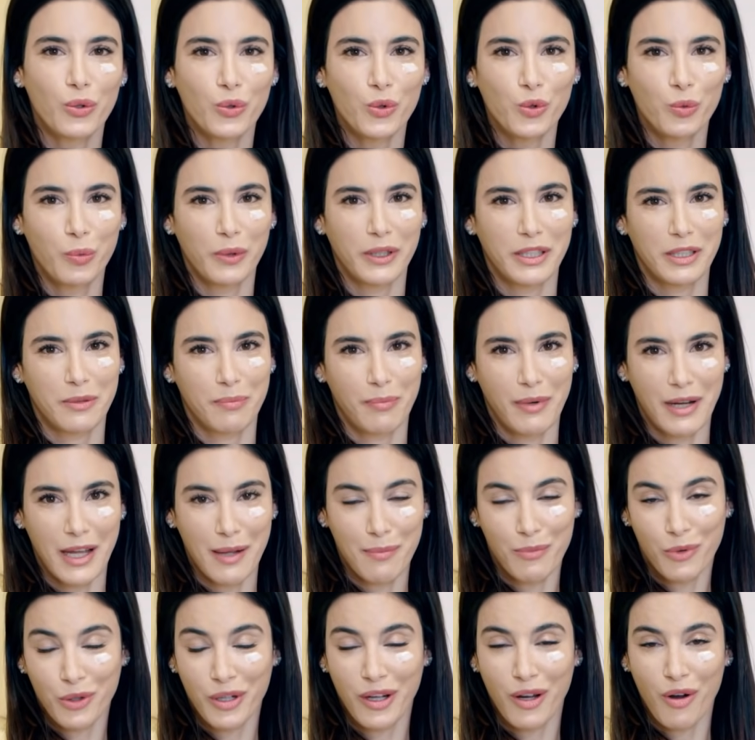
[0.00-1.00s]
übrig
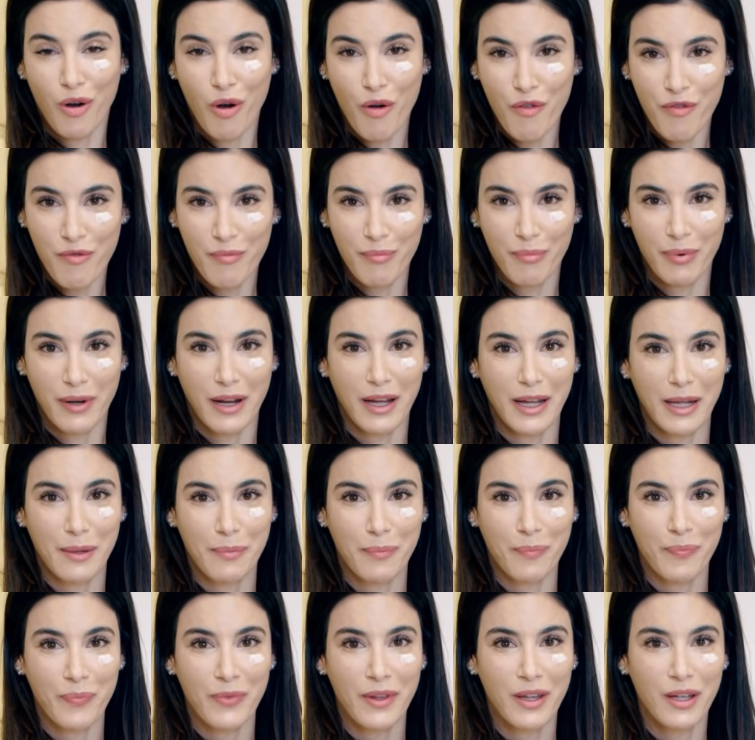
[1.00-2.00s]
bleiben oder offen
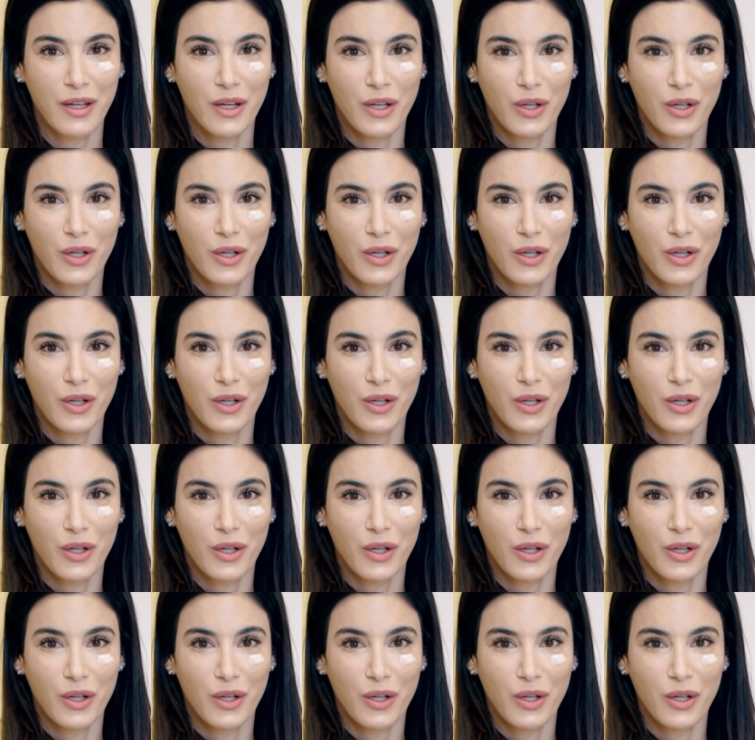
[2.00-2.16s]
bleiben.